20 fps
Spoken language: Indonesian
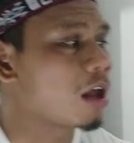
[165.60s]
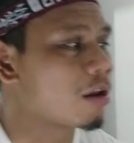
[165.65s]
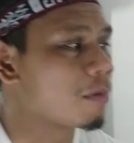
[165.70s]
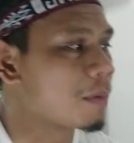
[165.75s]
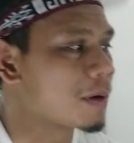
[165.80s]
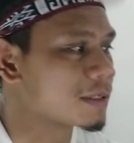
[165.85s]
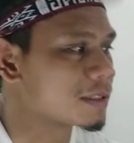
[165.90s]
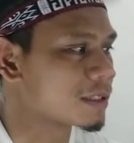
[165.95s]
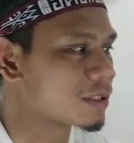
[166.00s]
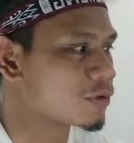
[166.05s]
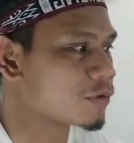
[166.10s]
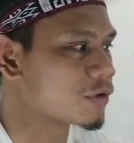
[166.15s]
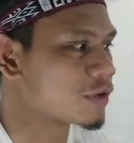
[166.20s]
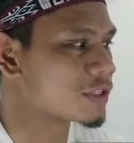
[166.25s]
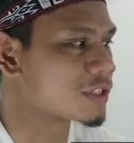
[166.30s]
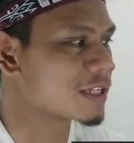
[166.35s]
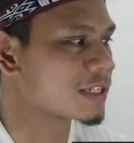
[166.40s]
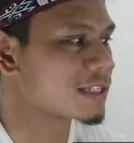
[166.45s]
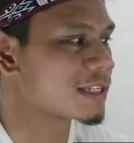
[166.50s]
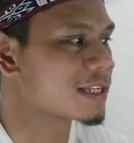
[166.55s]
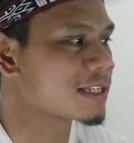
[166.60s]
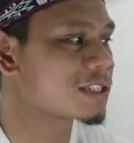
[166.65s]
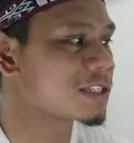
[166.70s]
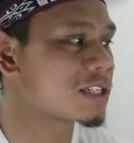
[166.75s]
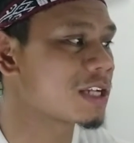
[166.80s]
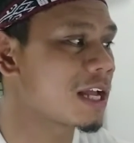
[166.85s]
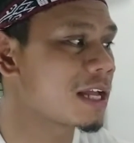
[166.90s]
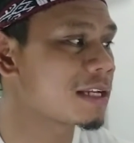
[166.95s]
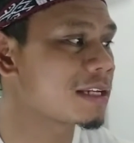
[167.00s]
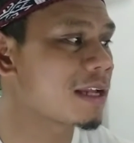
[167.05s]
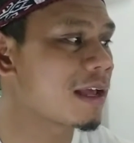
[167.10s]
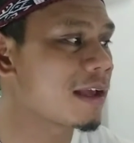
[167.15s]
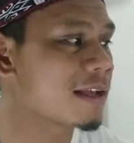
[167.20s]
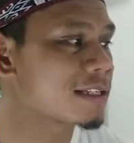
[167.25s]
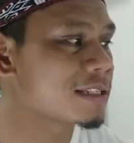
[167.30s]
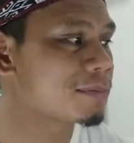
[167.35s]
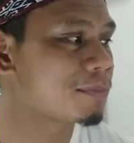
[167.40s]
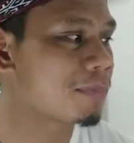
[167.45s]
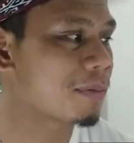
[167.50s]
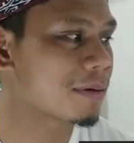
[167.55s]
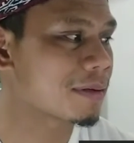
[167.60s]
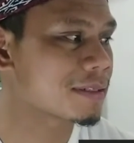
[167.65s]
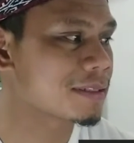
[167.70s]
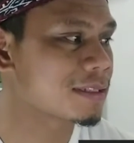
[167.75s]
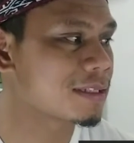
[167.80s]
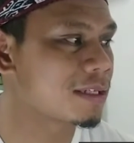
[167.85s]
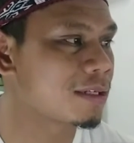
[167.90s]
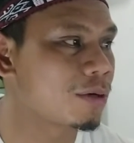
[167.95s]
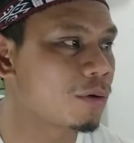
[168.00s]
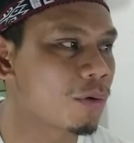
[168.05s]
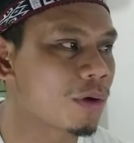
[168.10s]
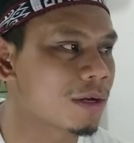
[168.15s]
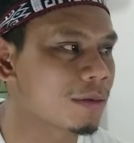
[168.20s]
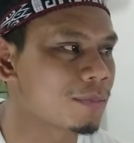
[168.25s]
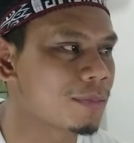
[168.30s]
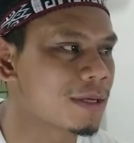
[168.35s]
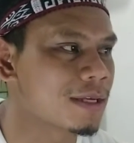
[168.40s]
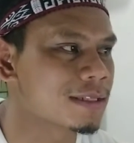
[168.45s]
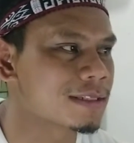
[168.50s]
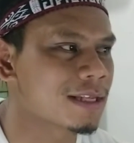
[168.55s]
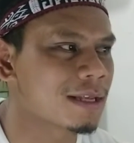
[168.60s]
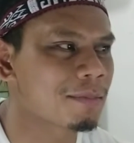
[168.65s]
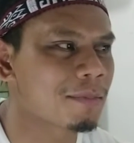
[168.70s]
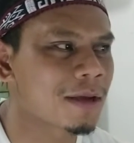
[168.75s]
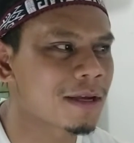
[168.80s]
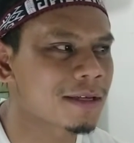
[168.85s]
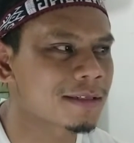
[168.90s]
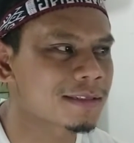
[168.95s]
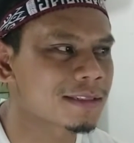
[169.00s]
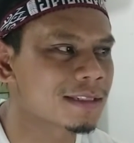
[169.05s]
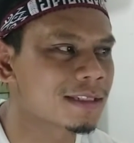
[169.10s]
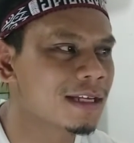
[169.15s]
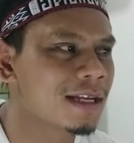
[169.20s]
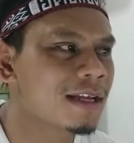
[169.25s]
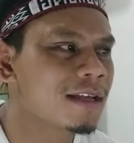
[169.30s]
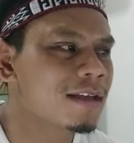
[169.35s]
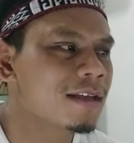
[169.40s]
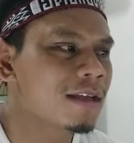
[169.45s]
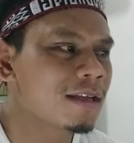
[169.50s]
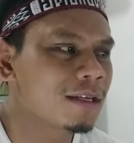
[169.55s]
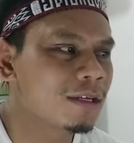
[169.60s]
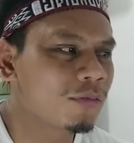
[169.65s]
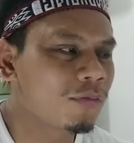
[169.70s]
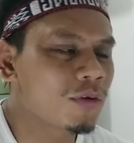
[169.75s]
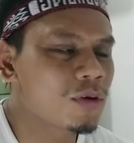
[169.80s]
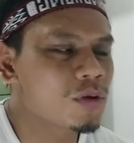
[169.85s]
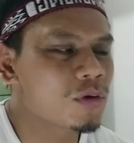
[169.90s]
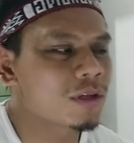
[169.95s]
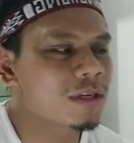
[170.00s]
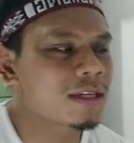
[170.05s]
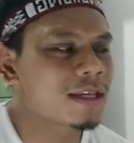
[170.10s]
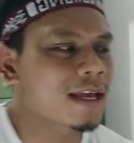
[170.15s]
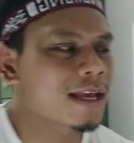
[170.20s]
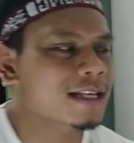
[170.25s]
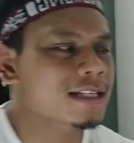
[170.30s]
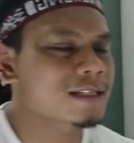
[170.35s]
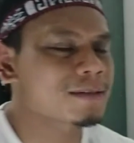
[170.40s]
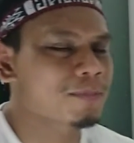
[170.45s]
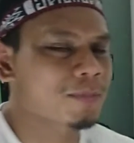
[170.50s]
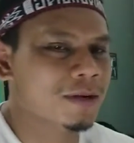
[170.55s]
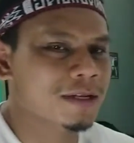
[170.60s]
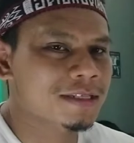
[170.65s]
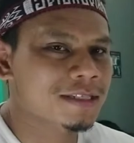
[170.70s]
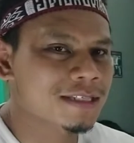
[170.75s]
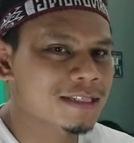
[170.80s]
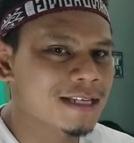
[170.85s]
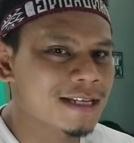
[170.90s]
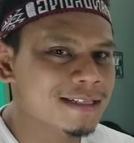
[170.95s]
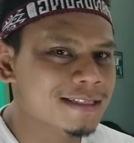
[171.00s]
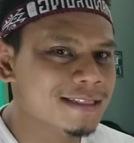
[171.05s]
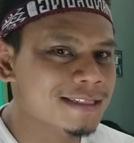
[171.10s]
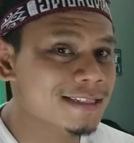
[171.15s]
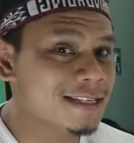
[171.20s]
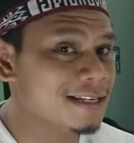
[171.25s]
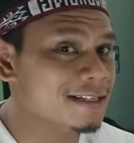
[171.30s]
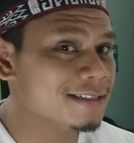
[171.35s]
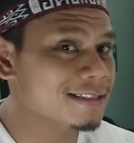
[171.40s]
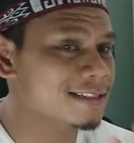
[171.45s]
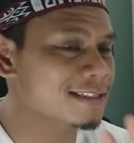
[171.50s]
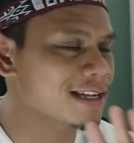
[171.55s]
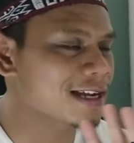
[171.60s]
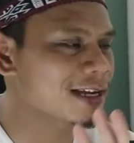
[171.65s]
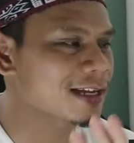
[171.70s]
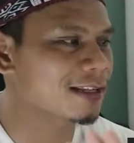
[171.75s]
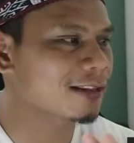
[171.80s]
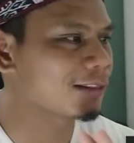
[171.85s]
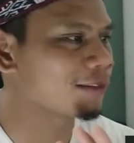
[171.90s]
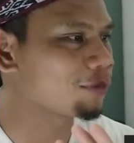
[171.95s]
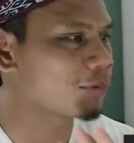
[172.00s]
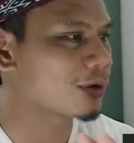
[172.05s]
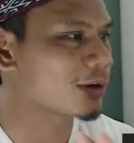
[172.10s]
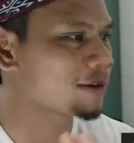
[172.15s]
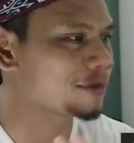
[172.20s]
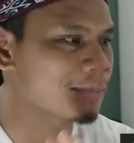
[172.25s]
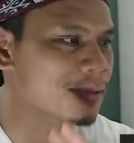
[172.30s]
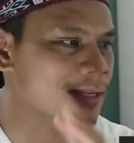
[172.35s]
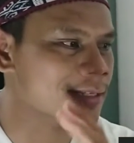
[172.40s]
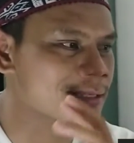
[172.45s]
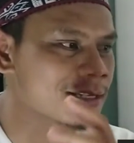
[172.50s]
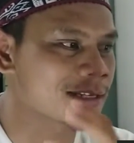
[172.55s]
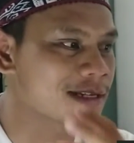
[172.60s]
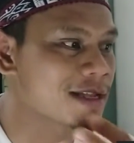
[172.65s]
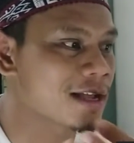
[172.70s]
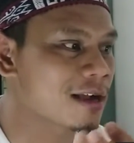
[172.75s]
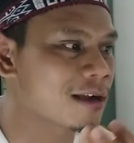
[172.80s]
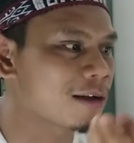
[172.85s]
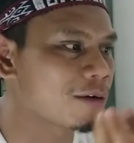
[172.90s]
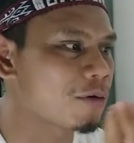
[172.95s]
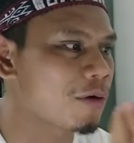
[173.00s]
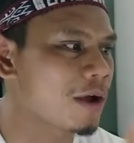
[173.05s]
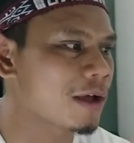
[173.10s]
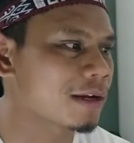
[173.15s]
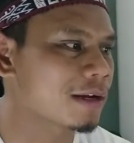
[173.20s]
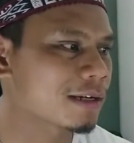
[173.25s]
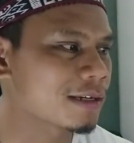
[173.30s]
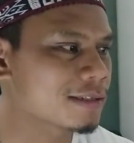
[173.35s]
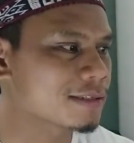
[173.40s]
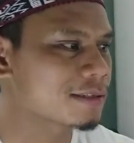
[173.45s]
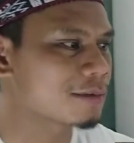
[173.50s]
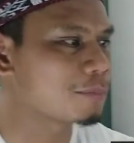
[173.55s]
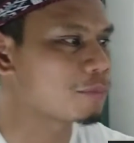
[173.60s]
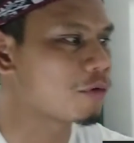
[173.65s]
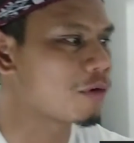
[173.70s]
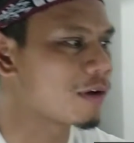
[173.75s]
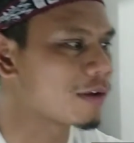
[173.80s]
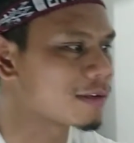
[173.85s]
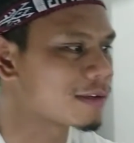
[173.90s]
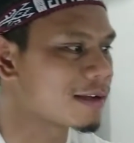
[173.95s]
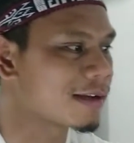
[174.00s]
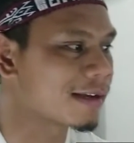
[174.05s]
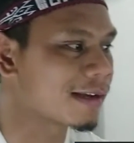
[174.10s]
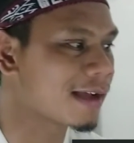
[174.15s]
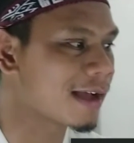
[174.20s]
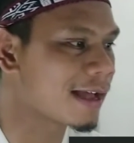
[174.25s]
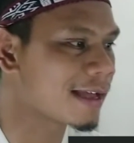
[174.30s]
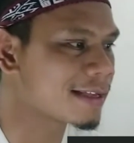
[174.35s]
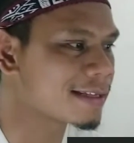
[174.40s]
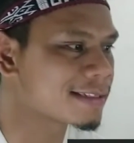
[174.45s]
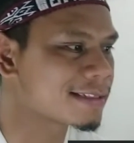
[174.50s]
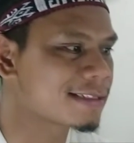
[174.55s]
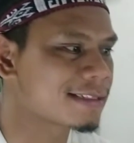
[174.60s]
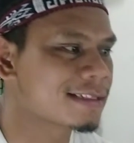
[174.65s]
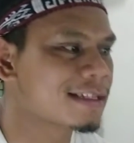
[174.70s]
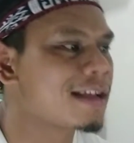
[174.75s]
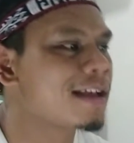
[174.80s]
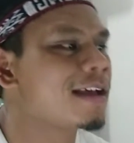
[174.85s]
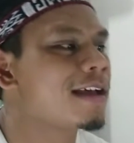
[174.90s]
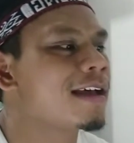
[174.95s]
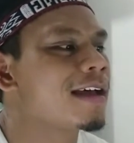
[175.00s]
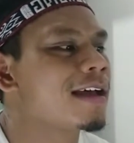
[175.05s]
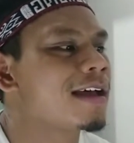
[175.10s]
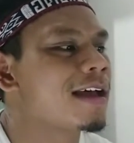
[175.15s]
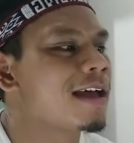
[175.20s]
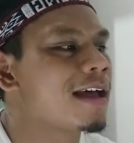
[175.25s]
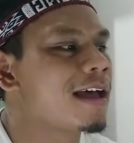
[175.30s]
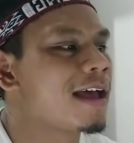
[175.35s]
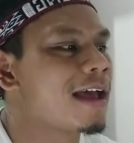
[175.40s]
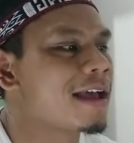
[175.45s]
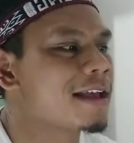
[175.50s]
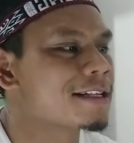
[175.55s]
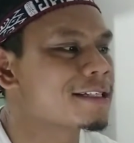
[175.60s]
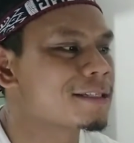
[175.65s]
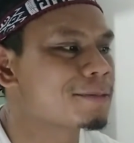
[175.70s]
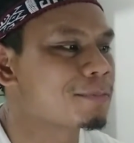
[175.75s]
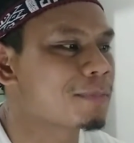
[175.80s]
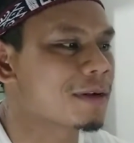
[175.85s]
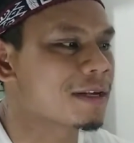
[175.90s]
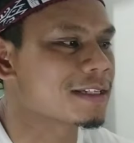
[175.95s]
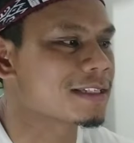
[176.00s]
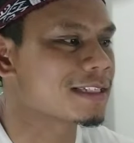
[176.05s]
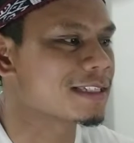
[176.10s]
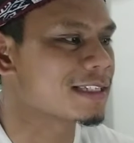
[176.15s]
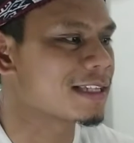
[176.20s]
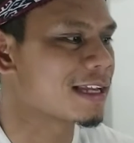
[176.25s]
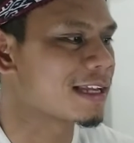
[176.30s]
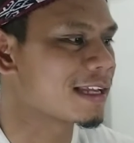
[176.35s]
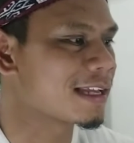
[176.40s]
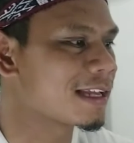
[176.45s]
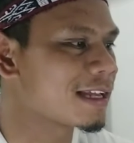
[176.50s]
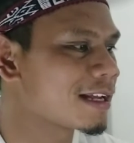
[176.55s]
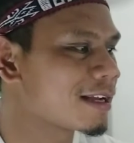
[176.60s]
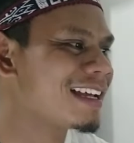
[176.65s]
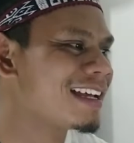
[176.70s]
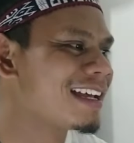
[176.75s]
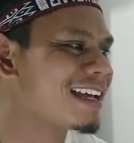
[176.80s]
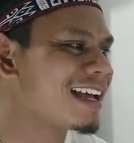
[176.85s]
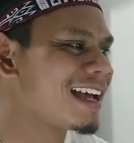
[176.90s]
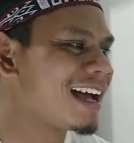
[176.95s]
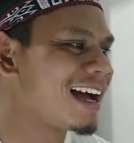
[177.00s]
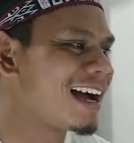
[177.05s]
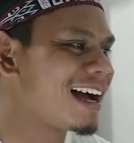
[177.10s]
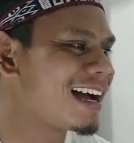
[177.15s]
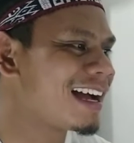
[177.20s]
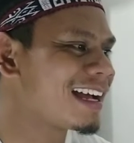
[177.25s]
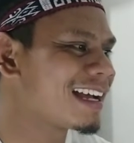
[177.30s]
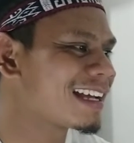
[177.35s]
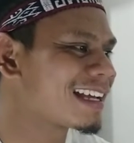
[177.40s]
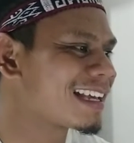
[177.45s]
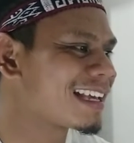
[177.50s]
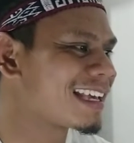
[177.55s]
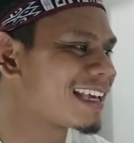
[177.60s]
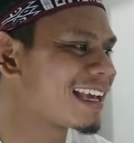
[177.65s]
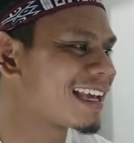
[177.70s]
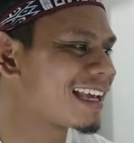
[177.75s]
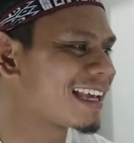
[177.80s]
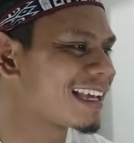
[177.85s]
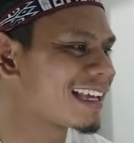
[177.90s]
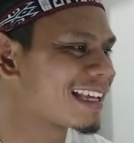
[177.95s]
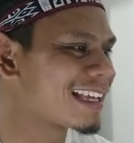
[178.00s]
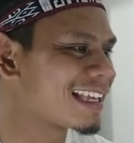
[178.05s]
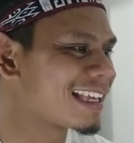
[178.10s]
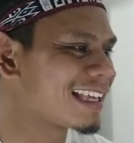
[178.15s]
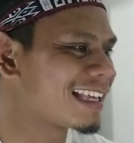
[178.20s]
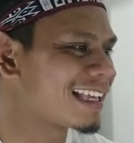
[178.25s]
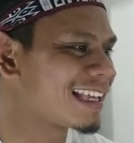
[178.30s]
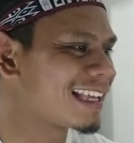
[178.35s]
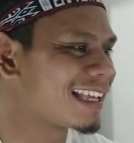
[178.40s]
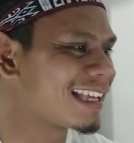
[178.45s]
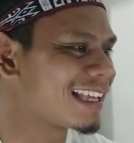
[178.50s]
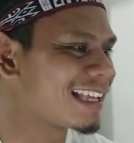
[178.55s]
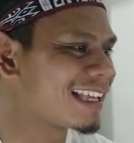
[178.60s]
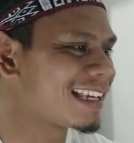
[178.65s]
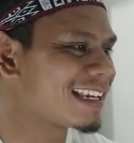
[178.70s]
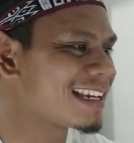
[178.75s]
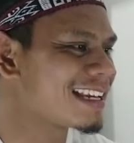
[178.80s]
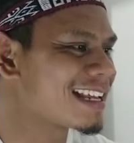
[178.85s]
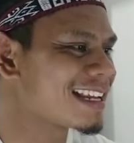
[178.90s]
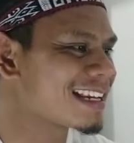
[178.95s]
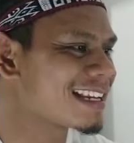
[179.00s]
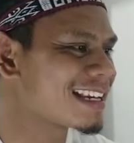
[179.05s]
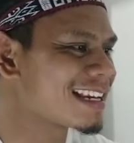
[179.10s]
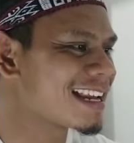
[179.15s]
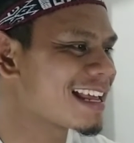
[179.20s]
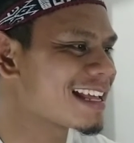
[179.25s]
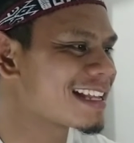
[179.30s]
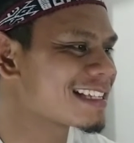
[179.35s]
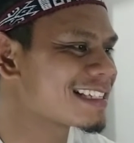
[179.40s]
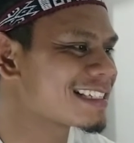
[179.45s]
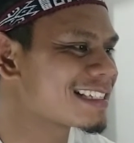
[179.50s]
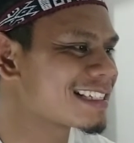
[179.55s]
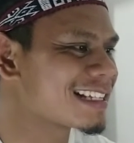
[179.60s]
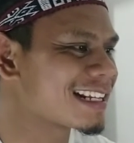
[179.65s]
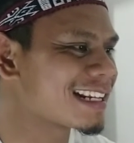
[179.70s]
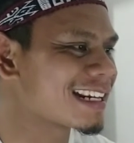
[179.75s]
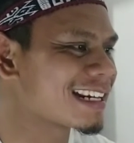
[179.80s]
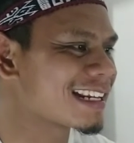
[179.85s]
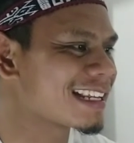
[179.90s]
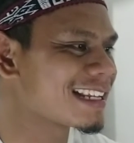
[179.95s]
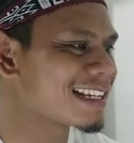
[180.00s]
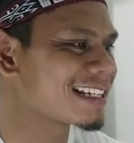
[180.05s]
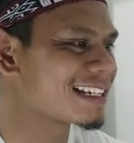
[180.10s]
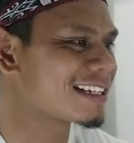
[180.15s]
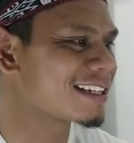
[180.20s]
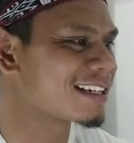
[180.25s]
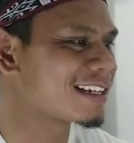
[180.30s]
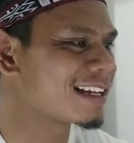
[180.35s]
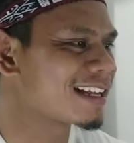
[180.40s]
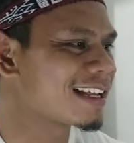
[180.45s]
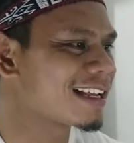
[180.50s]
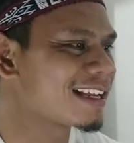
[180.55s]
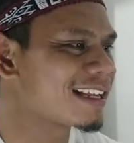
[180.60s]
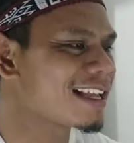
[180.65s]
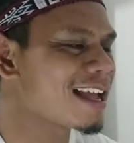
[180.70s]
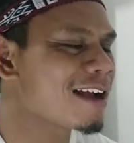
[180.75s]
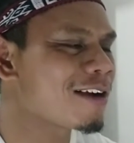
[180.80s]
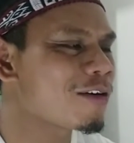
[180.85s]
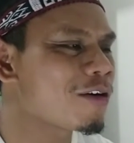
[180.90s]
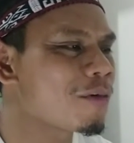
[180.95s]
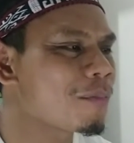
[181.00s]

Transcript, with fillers: Kalau bahasa Indonesianya, Chan ekspresi luar biasa emang sih. Di video ini ekspresinya Chan sangat luar biasa. Dia keluarin semuanya guys. Ekspresinya ya. Oke. Ini dari Nasrin. Yang